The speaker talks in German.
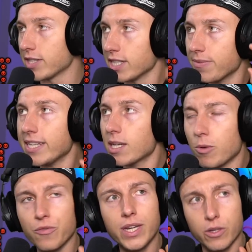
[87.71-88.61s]
Ich weiß, ich habe auch
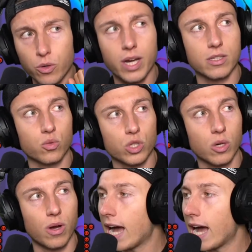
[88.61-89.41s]
viele jüngere Zuschauer.